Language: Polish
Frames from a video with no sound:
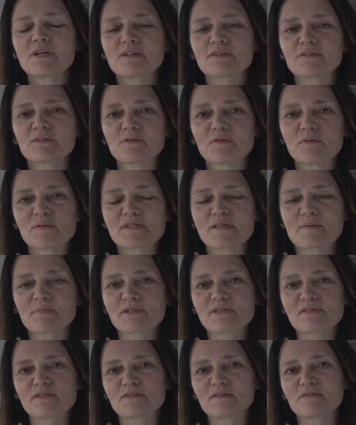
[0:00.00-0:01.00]
artykuły
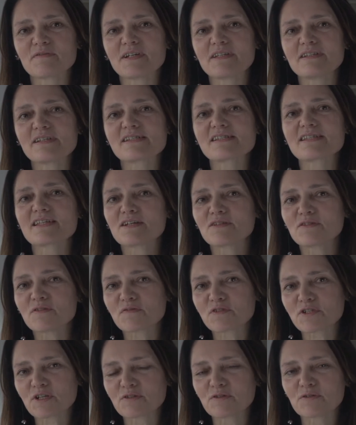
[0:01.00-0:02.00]
zaprezentowane z
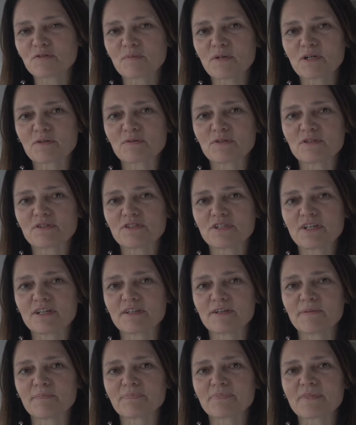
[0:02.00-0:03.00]
najnowszego numeru
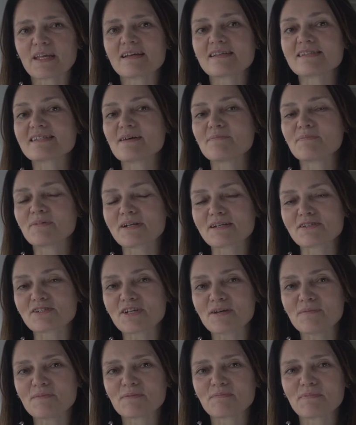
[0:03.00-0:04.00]
niedzieli.
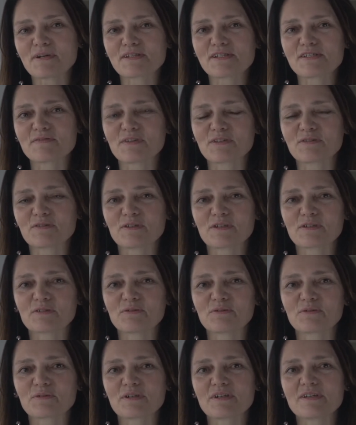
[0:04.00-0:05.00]
Zapraszamy Państwa do
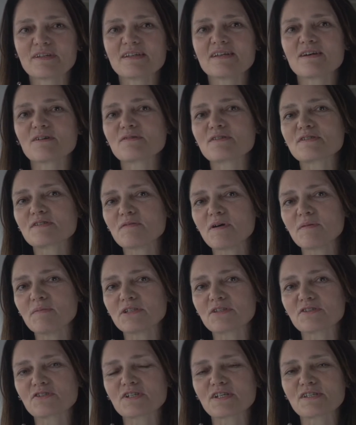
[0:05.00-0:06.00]
lektury. Odsyłamy
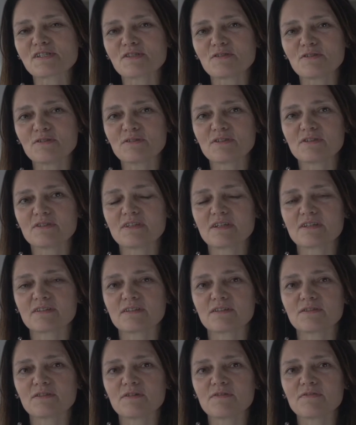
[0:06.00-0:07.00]
też na strony
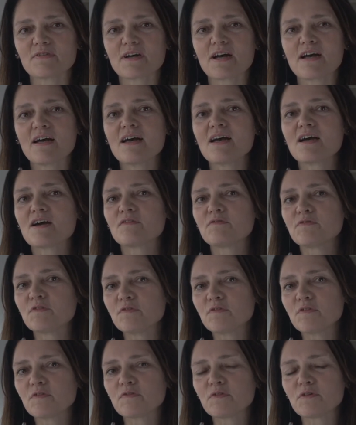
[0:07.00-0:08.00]
internetowe
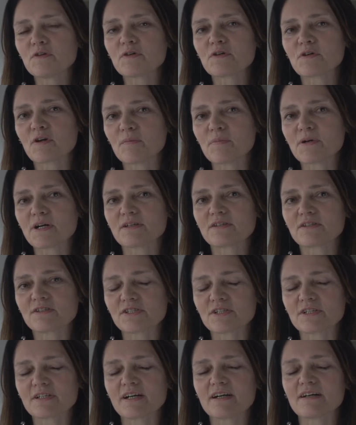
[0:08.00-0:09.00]

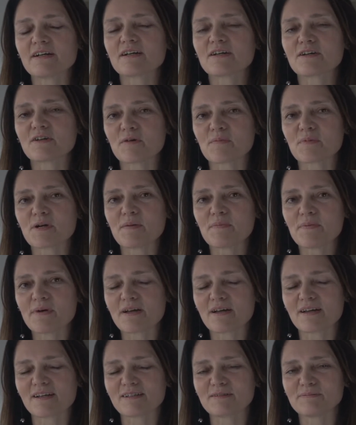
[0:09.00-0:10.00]

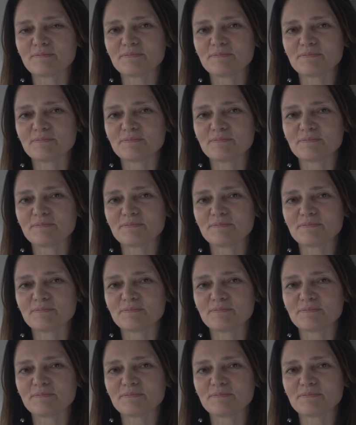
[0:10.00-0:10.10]
www.niedziela.pl